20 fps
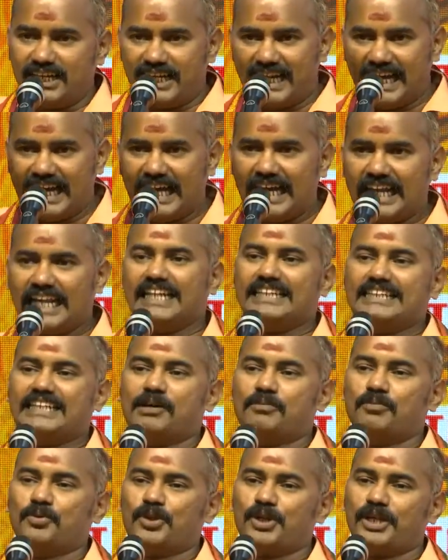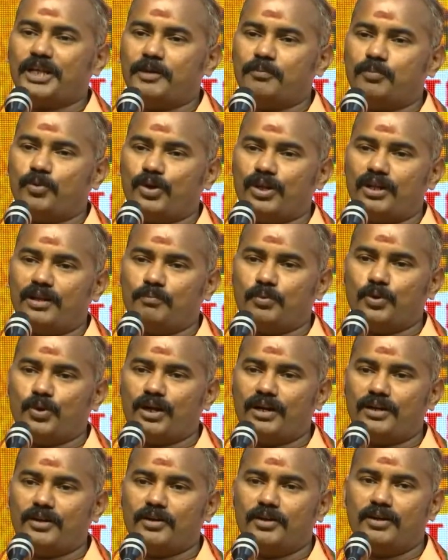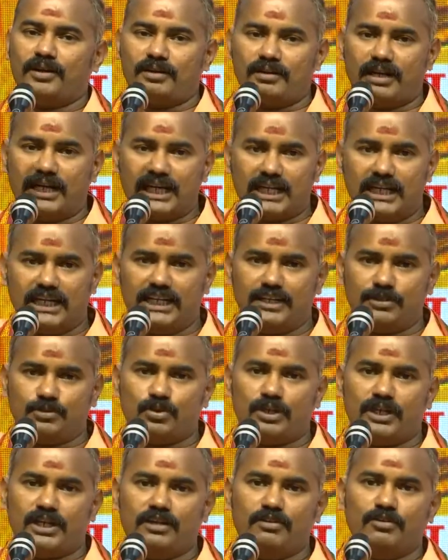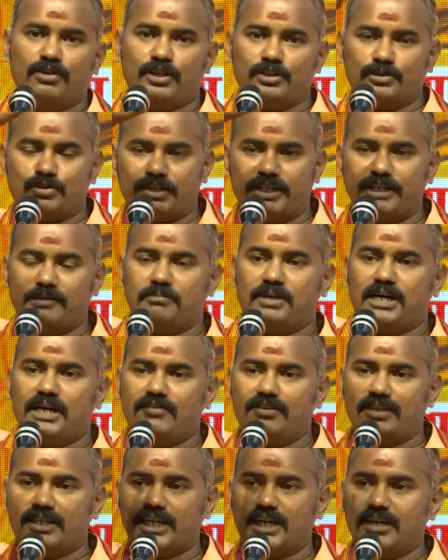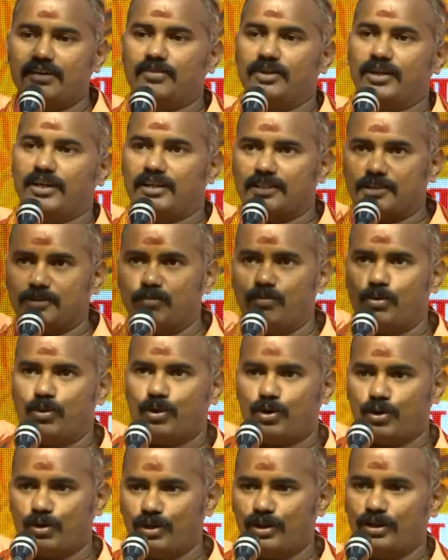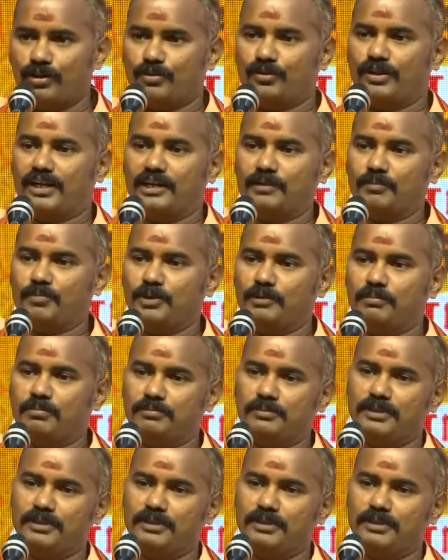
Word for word: டைரக்டாக முற்றுகை போட போராட்டம் அறநிலையத்துறை அலுவலகத்தினுடைய மாவட்ட அலுவலகம் அந்த போர்டோடு இருக்கும் நாங்கள் போய்